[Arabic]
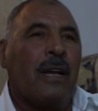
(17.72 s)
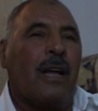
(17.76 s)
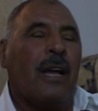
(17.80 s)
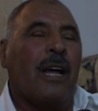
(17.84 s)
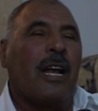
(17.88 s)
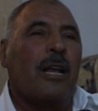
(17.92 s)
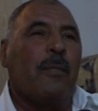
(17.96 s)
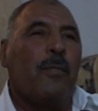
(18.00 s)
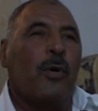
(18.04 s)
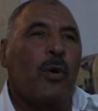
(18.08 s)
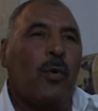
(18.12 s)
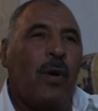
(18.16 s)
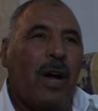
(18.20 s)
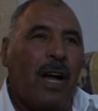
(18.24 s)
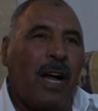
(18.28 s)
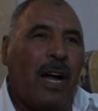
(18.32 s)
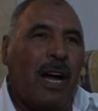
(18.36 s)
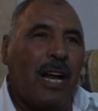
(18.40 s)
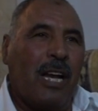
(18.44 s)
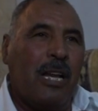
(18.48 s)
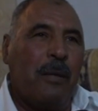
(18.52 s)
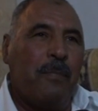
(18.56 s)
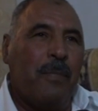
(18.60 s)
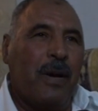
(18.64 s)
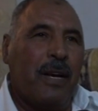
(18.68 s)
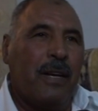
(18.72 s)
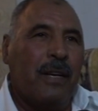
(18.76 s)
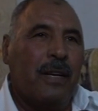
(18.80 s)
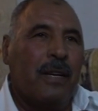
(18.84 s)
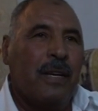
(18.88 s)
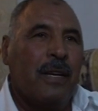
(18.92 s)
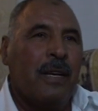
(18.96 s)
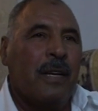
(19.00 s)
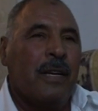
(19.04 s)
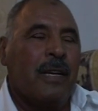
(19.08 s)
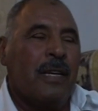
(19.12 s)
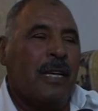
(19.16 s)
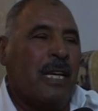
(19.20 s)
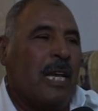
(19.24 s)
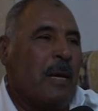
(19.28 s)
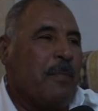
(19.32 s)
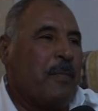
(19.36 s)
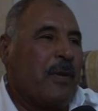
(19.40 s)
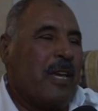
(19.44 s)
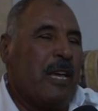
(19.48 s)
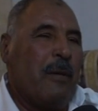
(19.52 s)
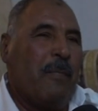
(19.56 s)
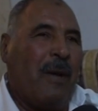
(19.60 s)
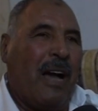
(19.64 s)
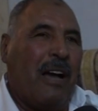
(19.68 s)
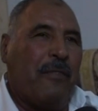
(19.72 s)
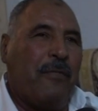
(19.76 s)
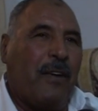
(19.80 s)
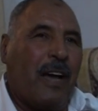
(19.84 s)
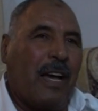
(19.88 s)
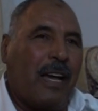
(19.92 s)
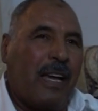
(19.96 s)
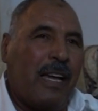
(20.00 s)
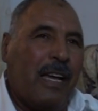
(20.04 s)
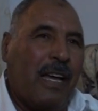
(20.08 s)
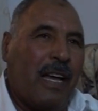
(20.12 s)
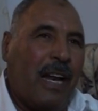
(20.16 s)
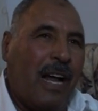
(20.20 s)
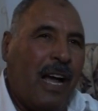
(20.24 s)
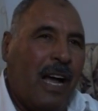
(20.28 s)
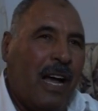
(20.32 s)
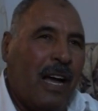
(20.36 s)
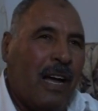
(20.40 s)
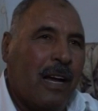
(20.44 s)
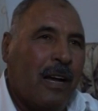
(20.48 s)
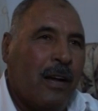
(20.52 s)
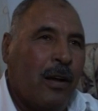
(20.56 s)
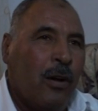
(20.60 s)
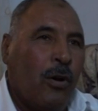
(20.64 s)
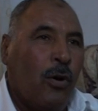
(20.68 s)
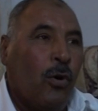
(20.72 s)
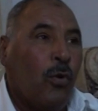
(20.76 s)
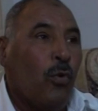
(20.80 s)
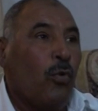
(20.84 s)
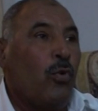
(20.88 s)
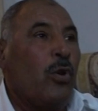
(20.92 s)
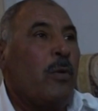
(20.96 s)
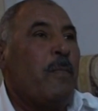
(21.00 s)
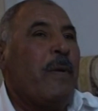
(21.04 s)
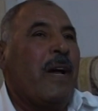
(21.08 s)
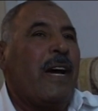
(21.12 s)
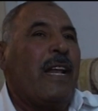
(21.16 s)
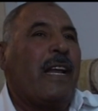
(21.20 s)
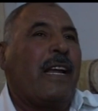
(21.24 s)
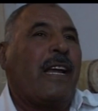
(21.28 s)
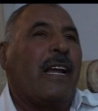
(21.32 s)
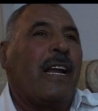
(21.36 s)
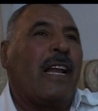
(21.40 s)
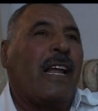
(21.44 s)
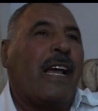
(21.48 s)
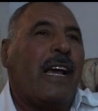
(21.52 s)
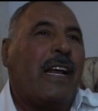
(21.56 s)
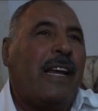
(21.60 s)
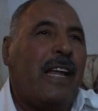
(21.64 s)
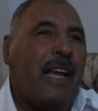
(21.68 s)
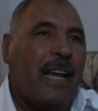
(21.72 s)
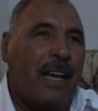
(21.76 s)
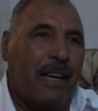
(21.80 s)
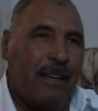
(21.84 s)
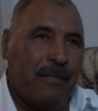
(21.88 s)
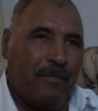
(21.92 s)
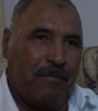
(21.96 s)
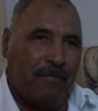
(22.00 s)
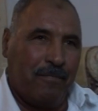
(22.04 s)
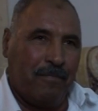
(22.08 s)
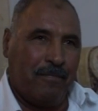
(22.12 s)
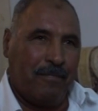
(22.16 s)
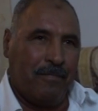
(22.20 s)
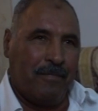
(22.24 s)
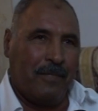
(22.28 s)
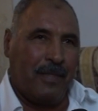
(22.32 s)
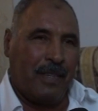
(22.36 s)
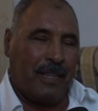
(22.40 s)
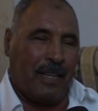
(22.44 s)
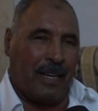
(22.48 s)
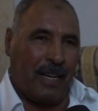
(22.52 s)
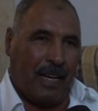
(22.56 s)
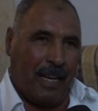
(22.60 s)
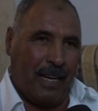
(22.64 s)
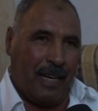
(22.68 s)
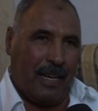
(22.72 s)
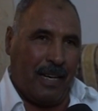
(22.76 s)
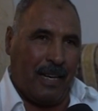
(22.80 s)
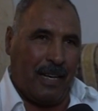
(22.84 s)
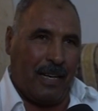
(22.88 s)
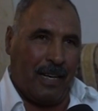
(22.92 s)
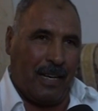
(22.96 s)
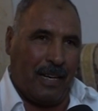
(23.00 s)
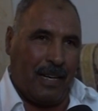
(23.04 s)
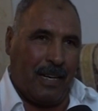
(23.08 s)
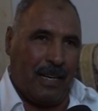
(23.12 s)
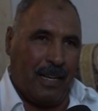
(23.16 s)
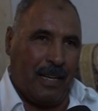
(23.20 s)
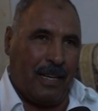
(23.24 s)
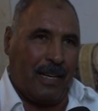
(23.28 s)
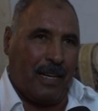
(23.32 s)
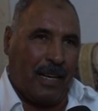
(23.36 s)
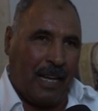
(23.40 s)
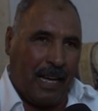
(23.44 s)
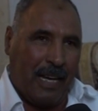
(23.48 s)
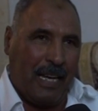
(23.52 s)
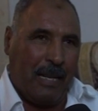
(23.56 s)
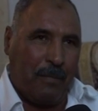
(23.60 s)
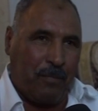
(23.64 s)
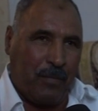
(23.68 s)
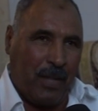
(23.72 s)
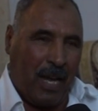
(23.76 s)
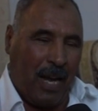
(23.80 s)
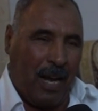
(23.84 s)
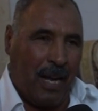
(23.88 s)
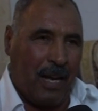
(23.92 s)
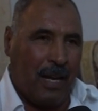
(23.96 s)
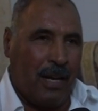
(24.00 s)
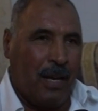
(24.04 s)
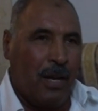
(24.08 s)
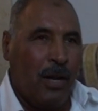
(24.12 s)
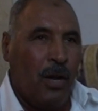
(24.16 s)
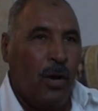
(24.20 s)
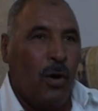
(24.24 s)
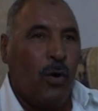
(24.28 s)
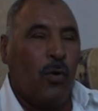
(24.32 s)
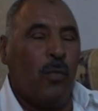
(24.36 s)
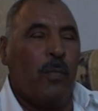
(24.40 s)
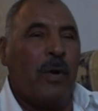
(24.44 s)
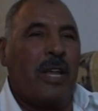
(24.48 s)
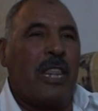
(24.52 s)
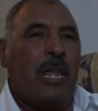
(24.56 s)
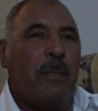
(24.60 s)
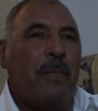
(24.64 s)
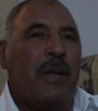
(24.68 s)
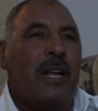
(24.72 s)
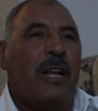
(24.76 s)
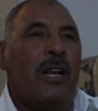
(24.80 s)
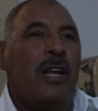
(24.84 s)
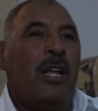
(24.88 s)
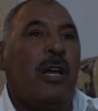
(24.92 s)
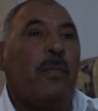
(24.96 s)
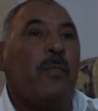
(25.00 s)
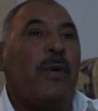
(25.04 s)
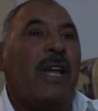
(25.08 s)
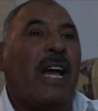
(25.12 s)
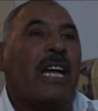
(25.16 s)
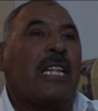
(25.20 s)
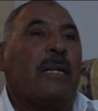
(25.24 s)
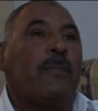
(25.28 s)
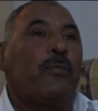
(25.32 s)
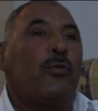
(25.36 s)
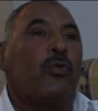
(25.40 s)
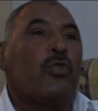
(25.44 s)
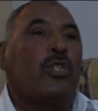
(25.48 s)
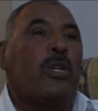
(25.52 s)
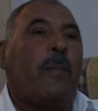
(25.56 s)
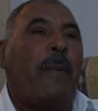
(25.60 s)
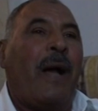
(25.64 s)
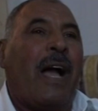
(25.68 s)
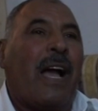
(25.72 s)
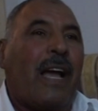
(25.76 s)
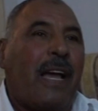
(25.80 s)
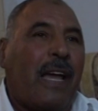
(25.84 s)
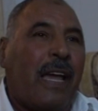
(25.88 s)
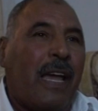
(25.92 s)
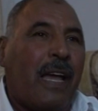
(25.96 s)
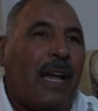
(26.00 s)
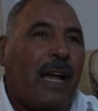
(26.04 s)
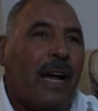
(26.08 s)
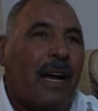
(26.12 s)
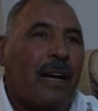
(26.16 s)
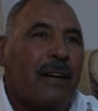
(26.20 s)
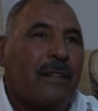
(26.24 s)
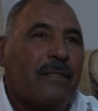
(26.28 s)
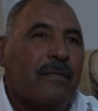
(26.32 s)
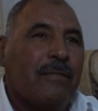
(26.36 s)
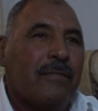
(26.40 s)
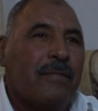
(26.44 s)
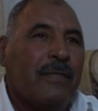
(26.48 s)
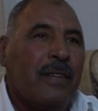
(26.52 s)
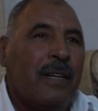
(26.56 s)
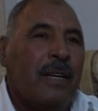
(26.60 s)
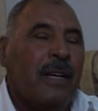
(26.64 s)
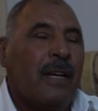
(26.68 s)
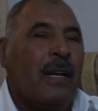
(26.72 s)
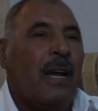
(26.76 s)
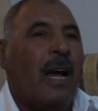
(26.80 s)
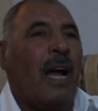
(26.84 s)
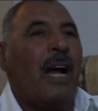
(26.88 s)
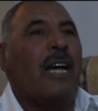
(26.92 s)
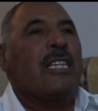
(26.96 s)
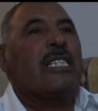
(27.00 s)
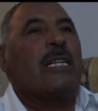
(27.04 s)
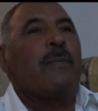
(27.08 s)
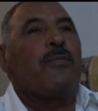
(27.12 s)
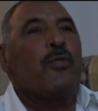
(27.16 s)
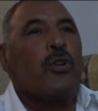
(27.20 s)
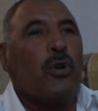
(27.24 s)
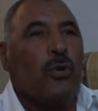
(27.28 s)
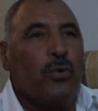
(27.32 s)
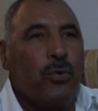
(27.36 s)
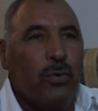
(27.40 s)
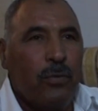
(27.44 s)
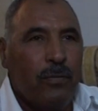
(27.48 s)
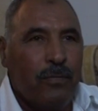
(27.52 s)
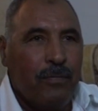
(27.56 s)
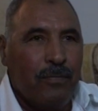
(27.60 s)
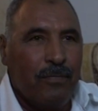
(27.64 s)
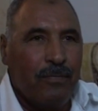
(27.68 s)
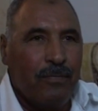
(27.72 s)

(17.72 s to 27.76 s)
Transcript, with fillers: قلبا وقالبا يبكي مع فقيرها ويبارك الغنيها الغني نتاعها وماذا بينا نحب يخدم تونس بحقيقه حسب جهده